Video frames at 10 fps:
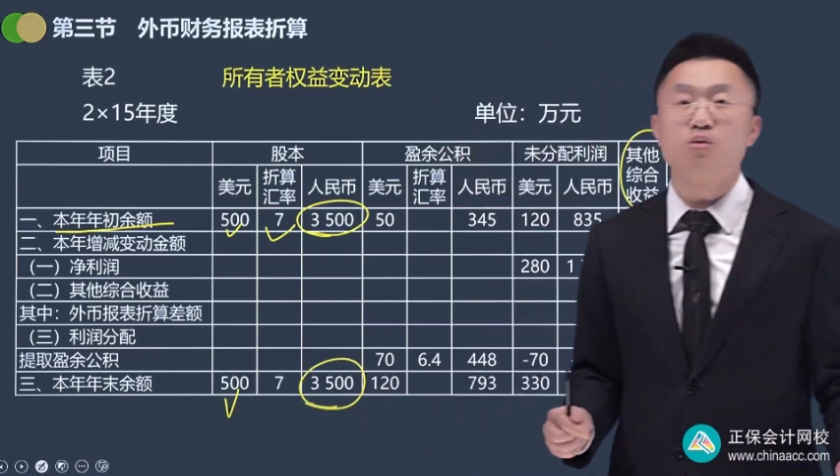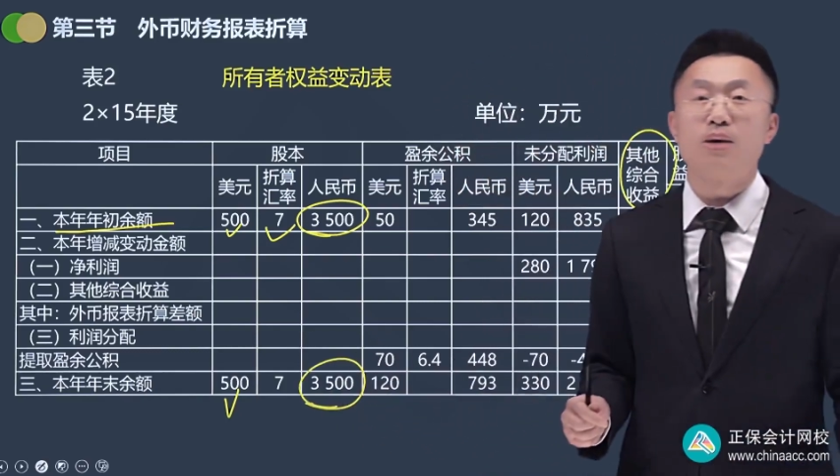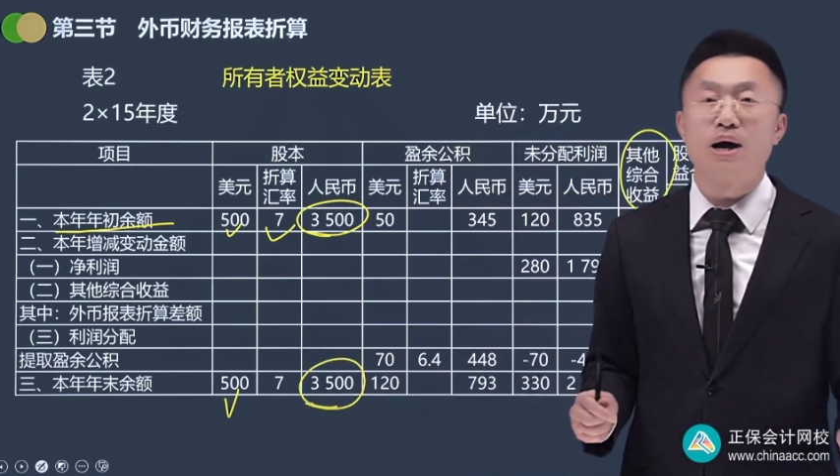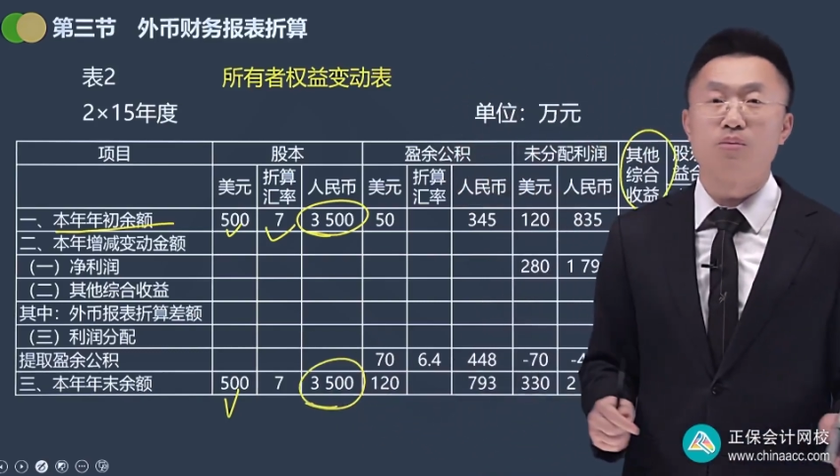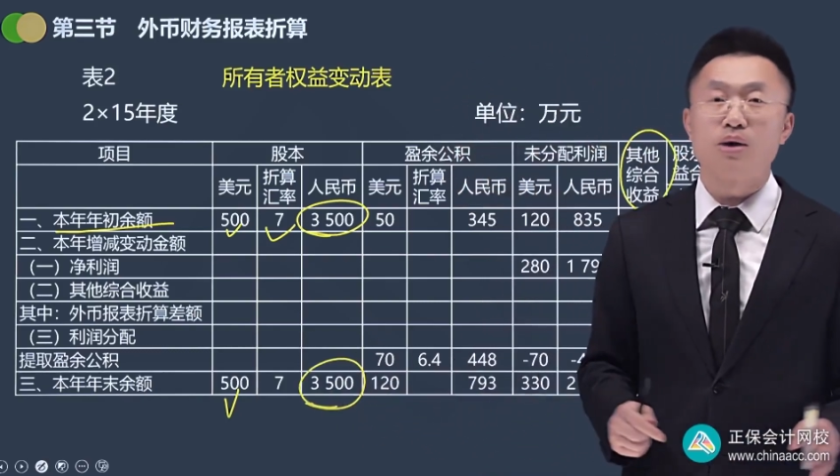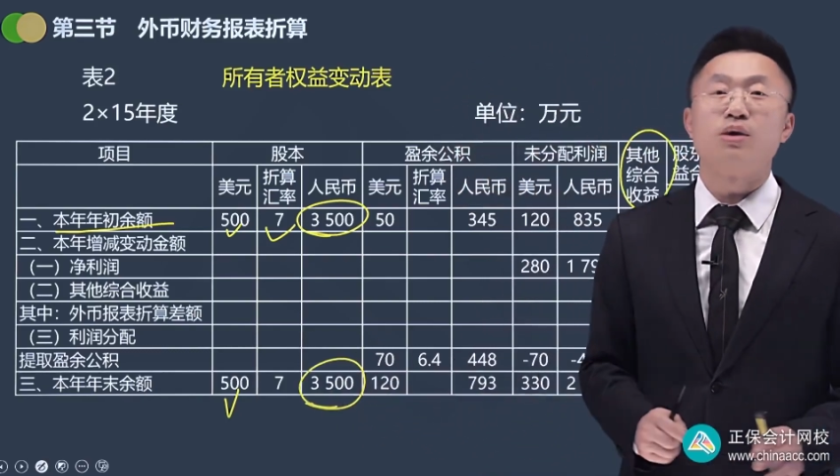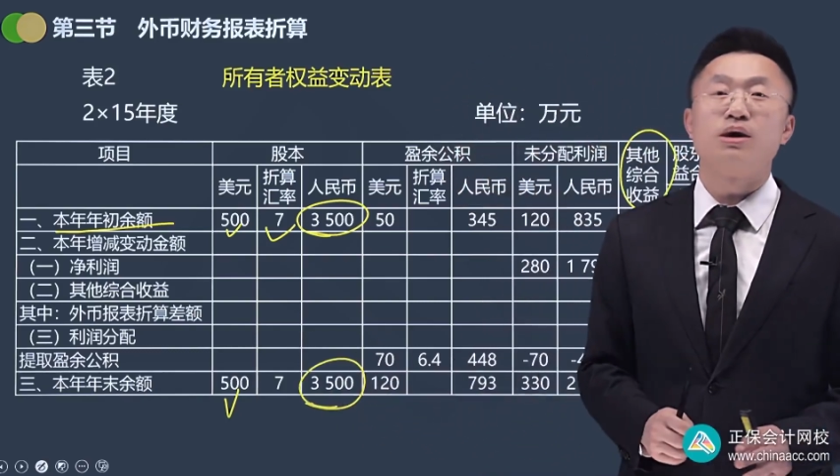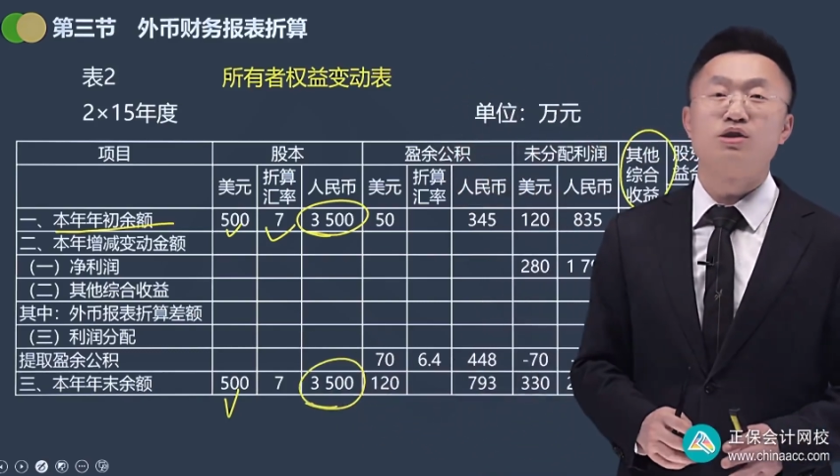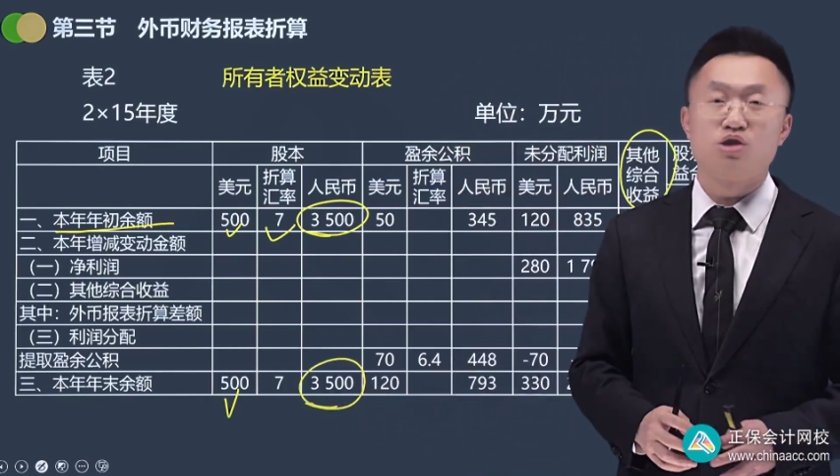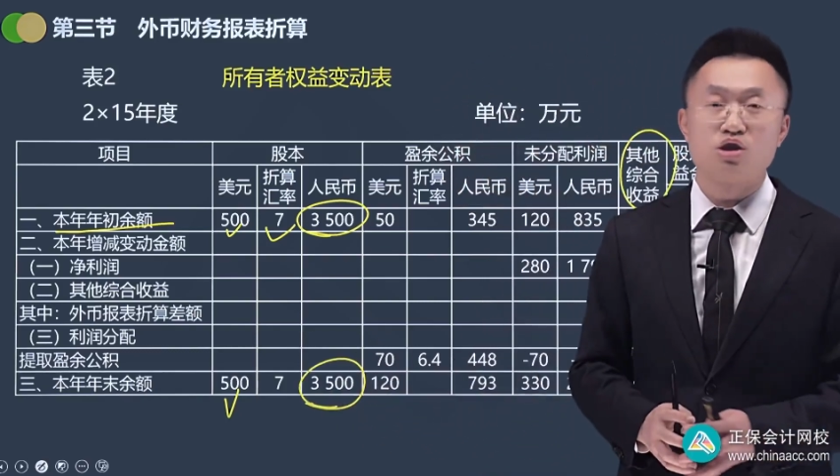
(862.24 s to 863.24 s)
五百万
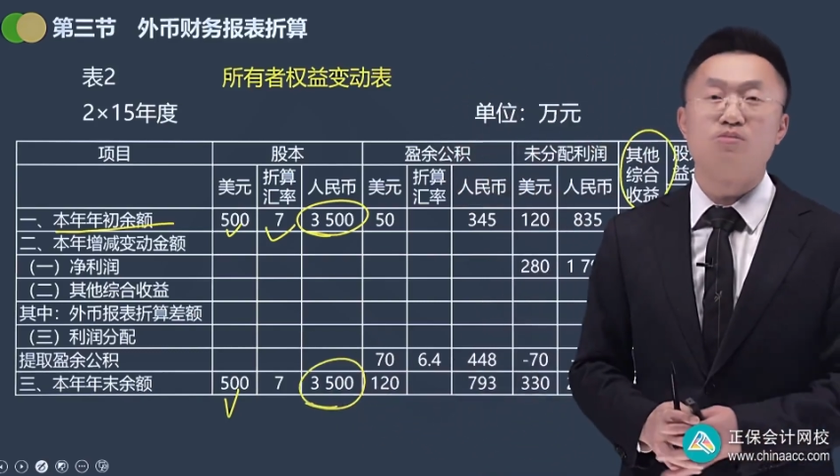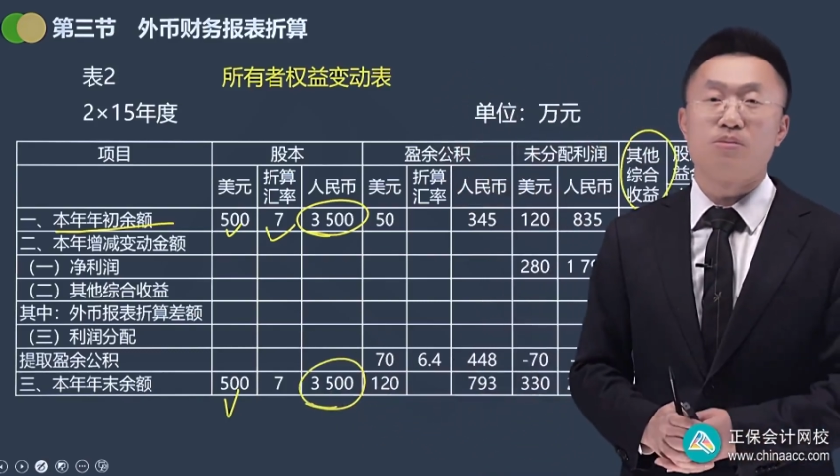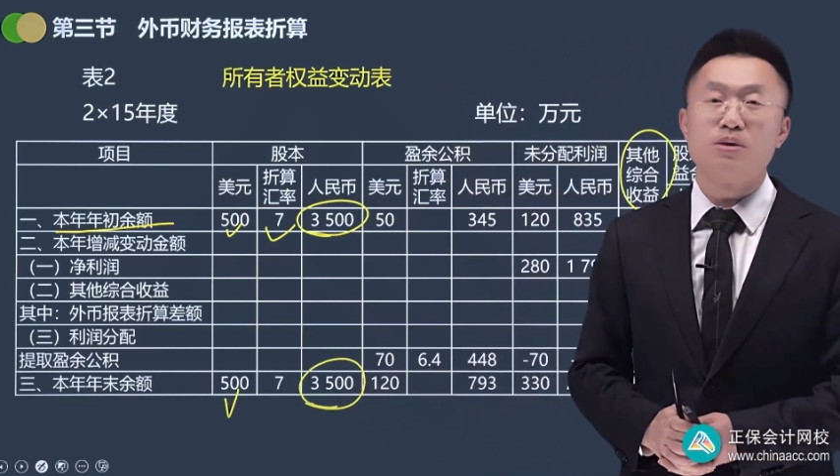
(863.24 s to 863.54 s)
元人民